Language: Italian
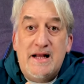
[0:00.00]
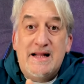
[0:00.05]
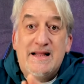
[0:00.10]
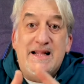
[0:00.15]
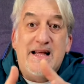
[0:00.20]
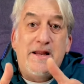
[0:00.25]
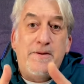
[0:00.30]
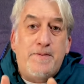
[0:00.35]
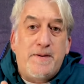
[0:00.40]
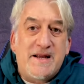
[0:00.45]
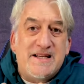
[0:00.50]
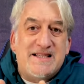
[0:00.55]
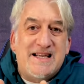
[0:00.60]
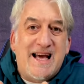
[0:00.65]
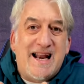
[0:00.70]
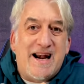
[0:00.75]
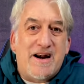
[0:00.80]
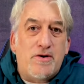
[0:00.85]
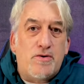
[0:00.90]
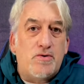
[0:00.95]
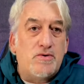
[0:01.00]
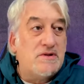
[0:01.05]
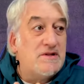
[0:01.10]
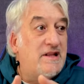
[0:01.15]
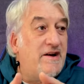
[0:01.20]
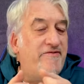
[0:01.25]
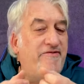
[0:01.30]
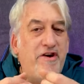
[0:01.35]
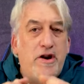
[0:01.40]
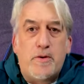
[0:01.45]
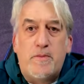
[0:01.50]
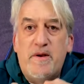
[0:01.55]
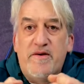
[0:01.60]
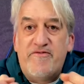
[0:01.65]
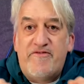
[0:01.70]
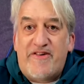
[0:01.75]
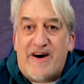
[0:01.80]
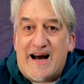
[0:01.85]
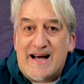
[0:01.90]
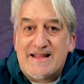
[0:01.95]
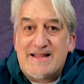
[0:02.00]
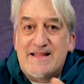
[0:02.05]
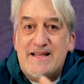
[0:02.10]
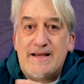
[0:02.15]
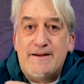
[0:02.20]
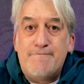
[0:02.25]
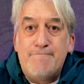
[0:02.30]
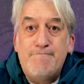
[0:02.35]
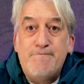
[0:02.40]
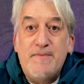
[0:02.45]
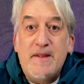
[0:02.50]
le riprese erano davvero ben fatte